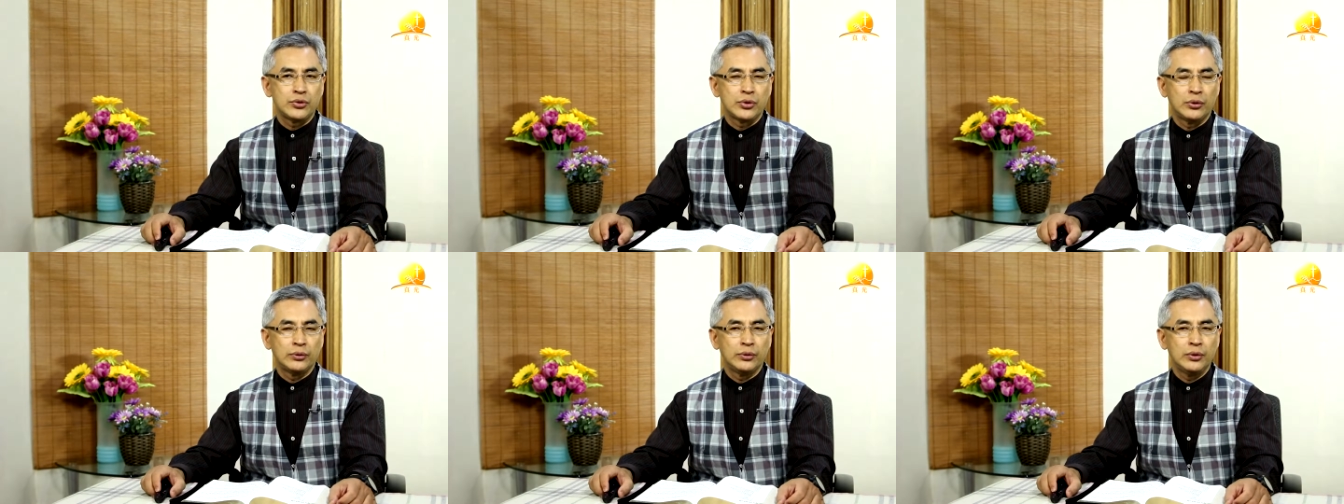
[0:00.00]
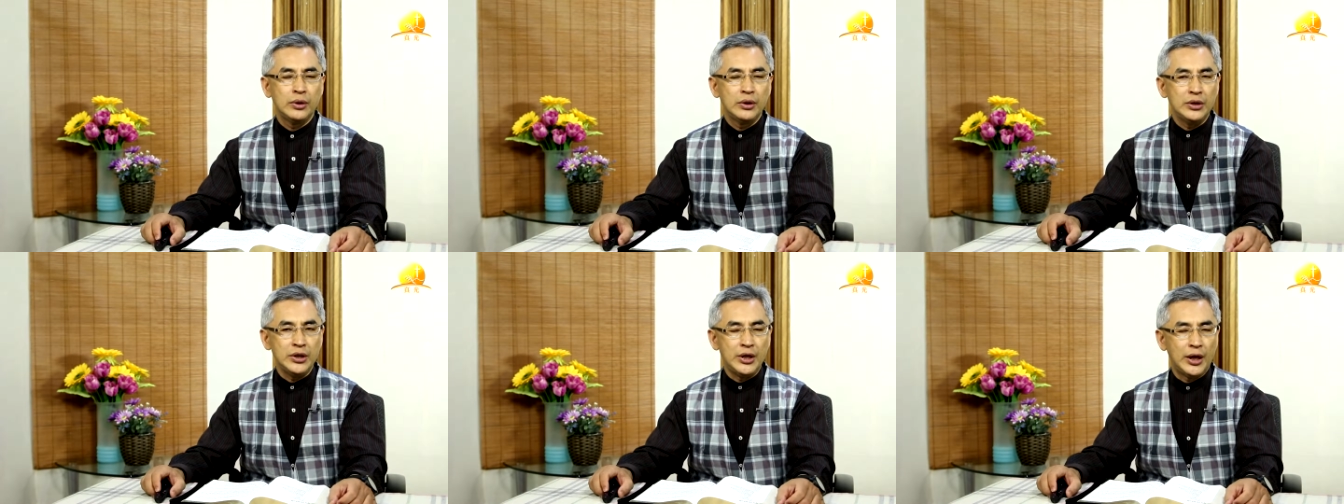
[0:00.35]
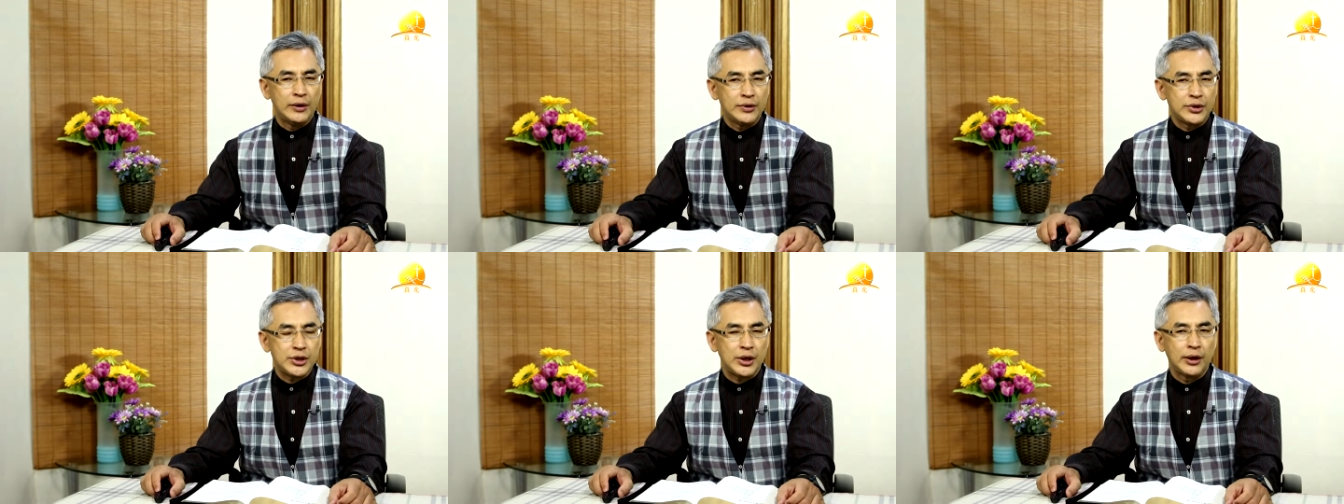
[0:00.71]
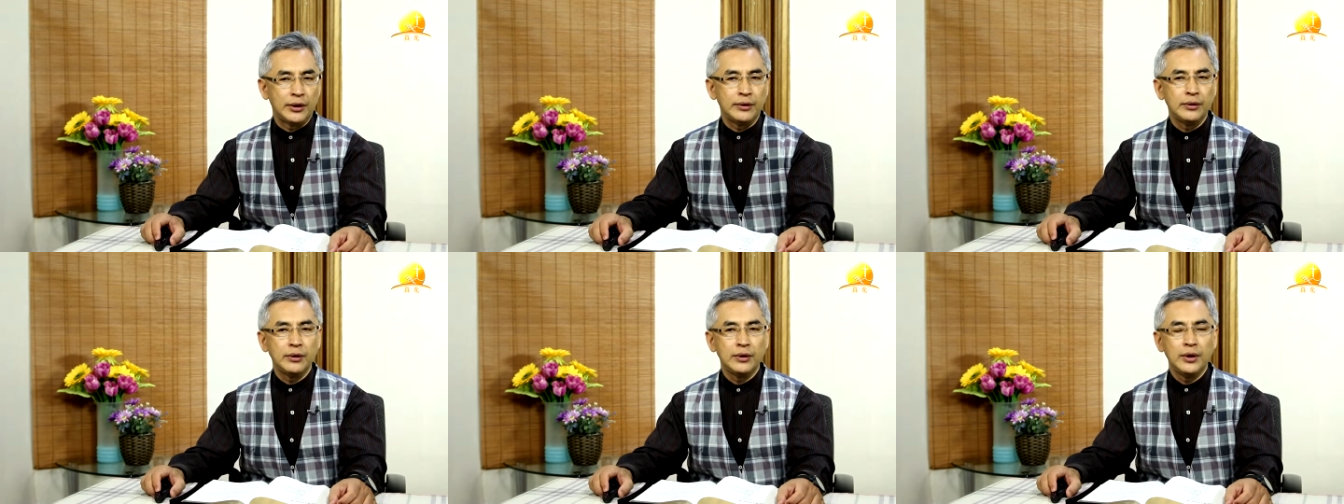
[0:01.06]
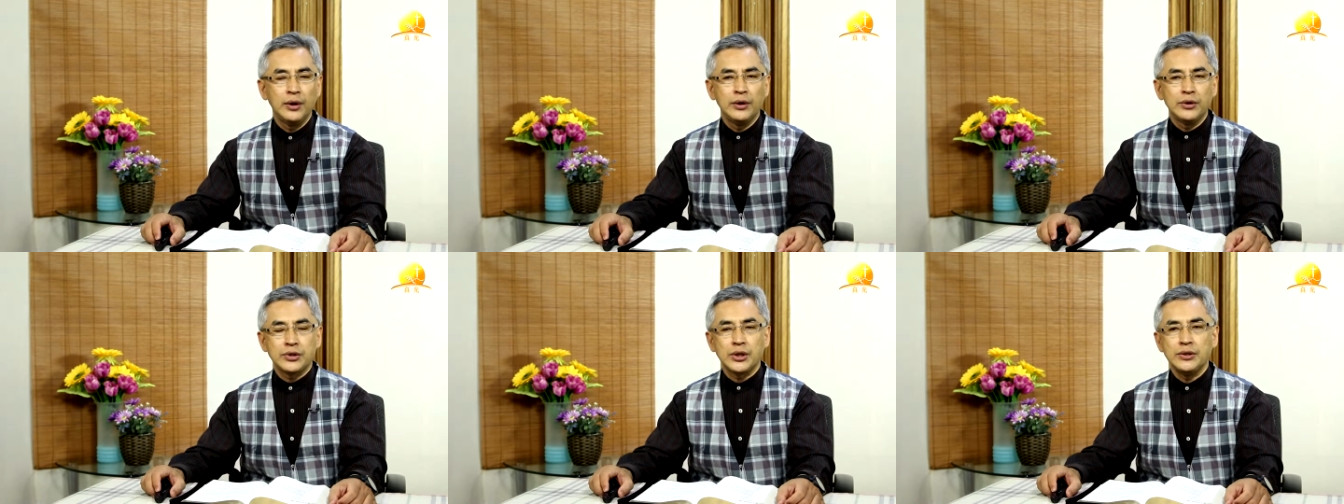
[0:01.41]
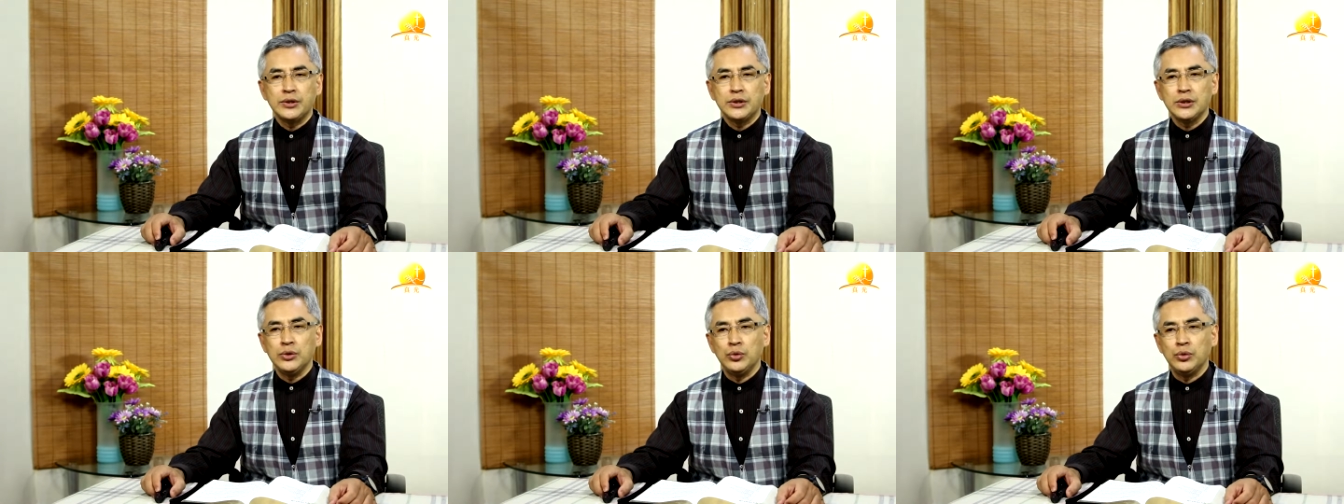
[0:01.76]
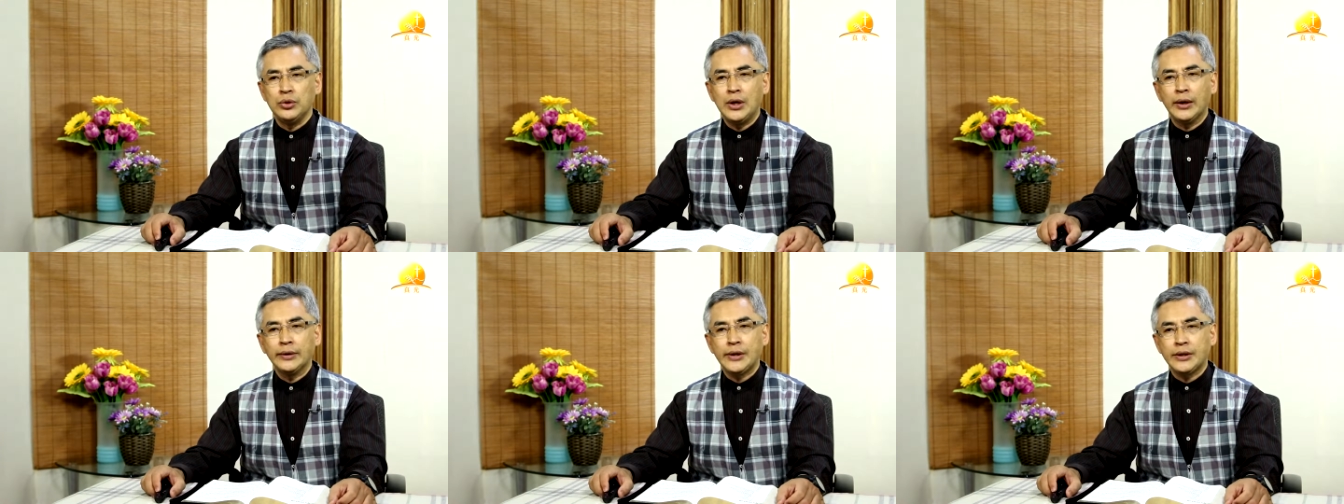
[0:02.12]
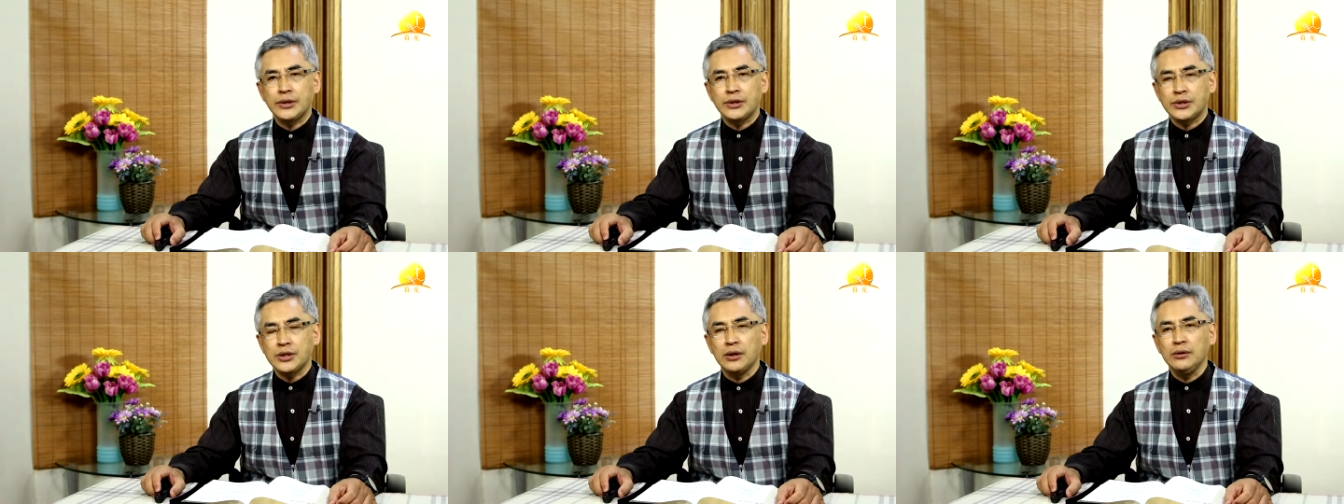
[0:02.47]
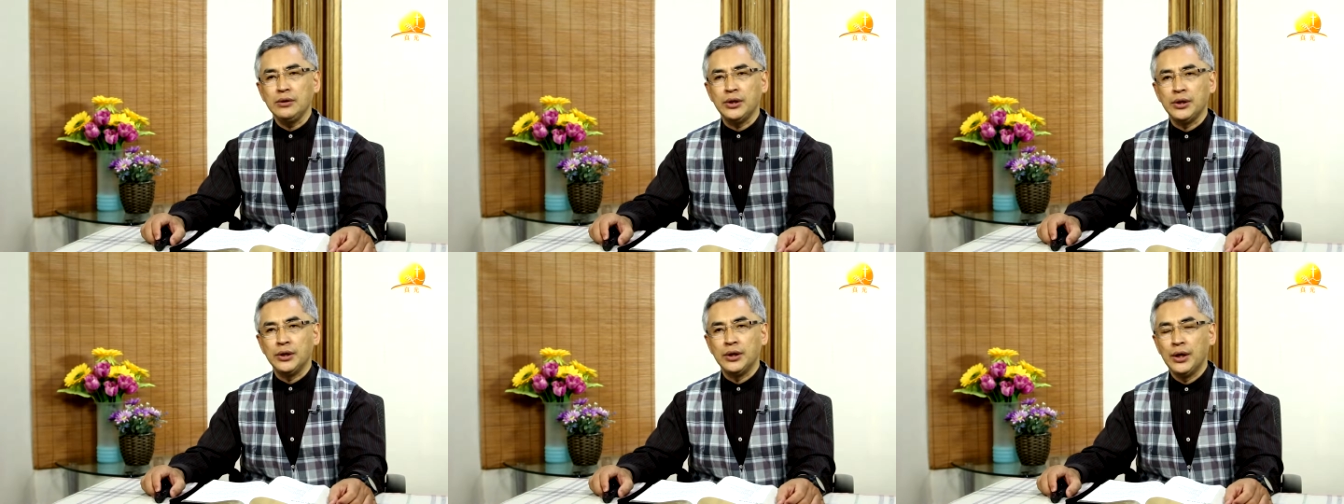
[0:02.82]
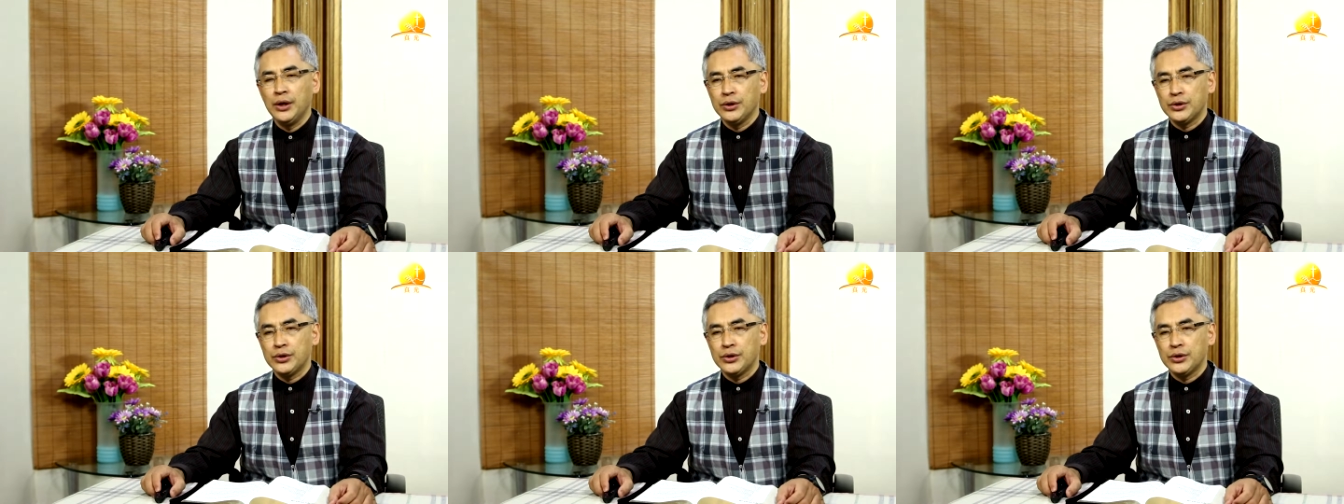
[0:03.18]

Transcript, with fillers: 中眼前，甚至于让他的身体